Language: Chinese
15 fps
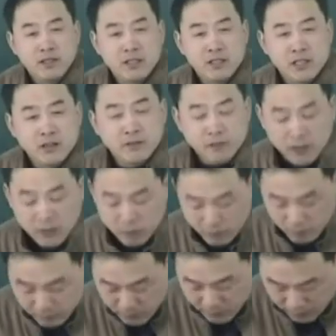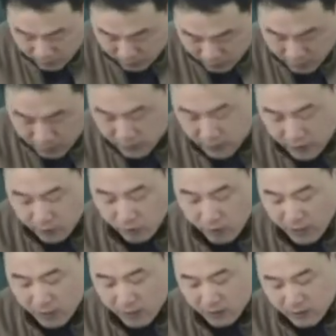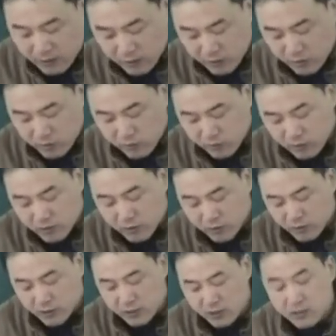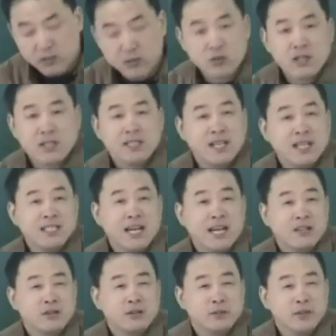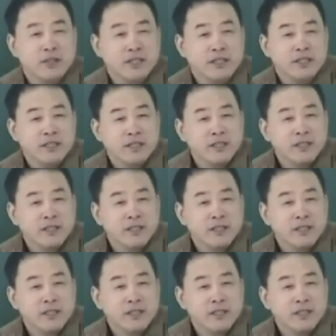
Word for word: 先方活命饮、金银花、辛子归藤、穿山甲，对不对？